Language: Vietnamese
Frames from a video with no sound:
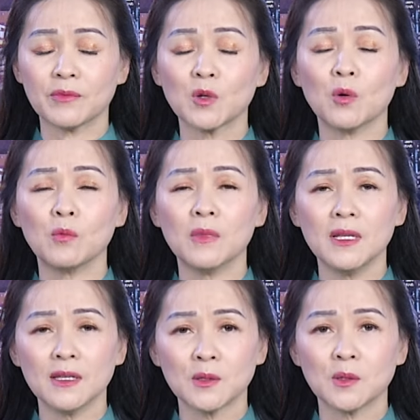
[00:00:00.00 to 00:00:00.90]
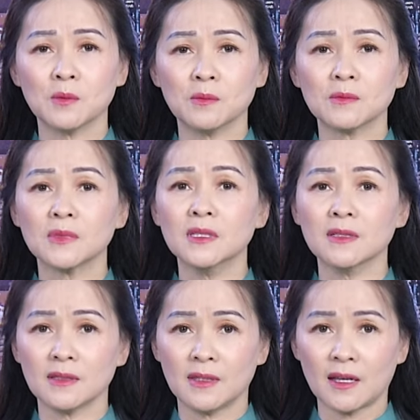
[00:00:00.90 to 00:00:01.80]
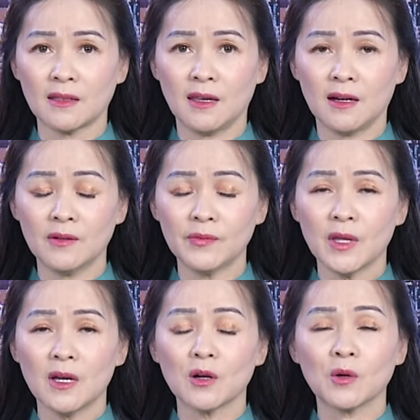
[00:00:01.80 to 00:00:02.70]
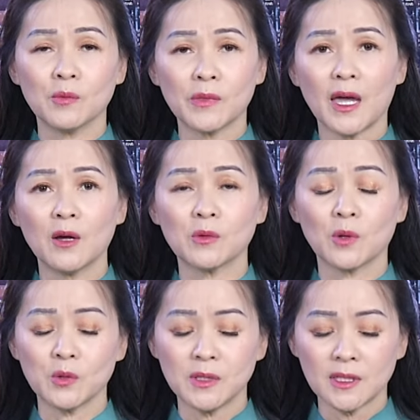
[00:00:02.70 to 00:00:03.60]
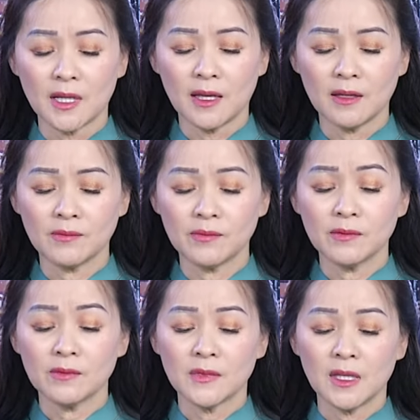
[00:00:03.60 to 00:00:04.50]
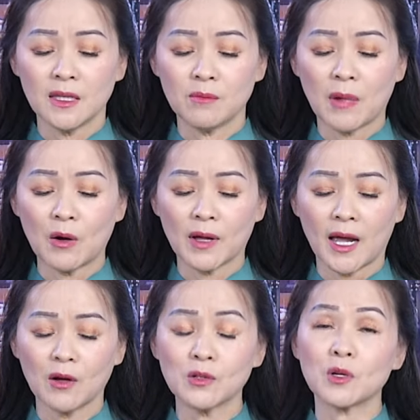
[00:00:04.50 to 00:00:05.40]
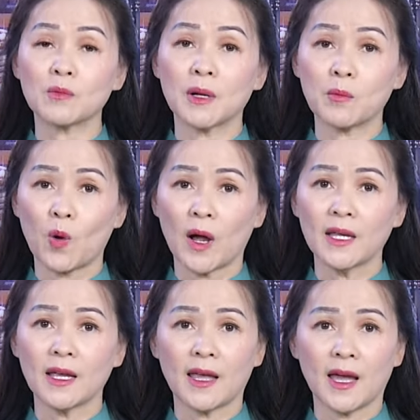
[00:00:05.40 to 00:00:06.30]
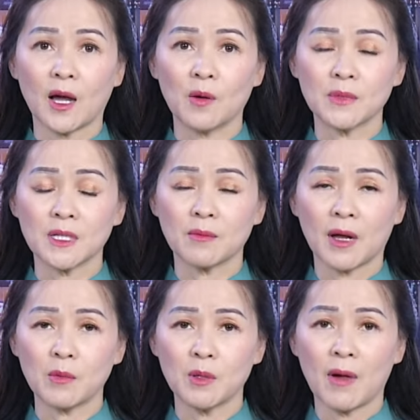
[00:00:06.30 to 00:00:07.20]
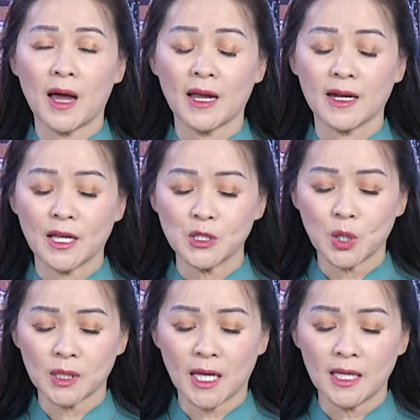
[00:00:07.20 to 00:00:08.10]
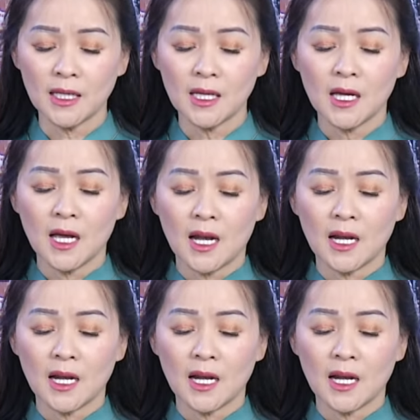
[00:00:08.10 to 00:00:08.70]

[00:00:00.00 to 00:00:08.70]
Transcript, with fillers: phẩm cũng liên tục được nhắc nhở cũng theo tổ chức này thì báo cáo trong năm ngoái 2023 đã cho thấy